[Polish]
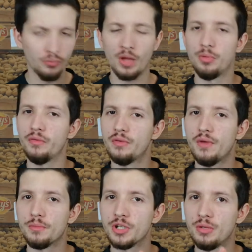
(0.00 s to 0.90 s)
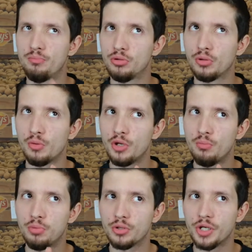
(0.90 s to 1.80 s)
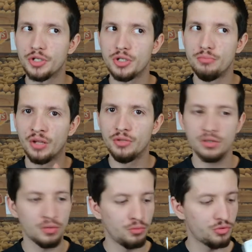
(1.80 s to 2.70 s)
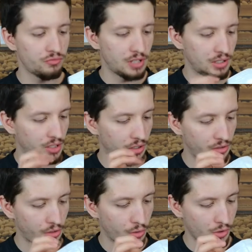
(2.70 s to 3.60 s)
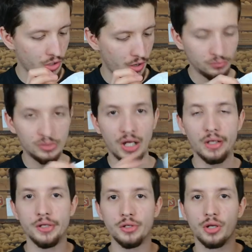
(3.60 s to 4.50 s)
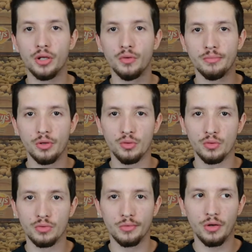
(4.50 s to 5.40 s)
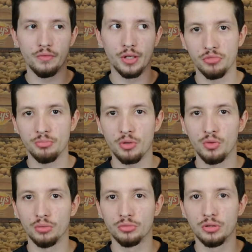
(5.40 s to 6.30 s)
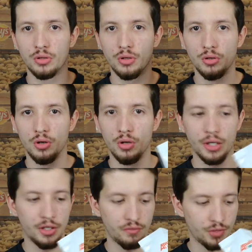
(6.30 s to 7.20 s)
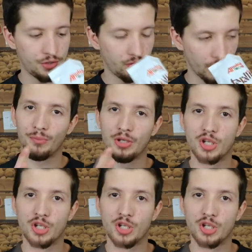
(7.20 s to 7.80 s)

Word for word: Powiem Wam, że po drugim, po trzecim nie są już wcale takie najgorsze. Dalej średnio smakują czymkolwiek, smakują tylko olejem właściwie.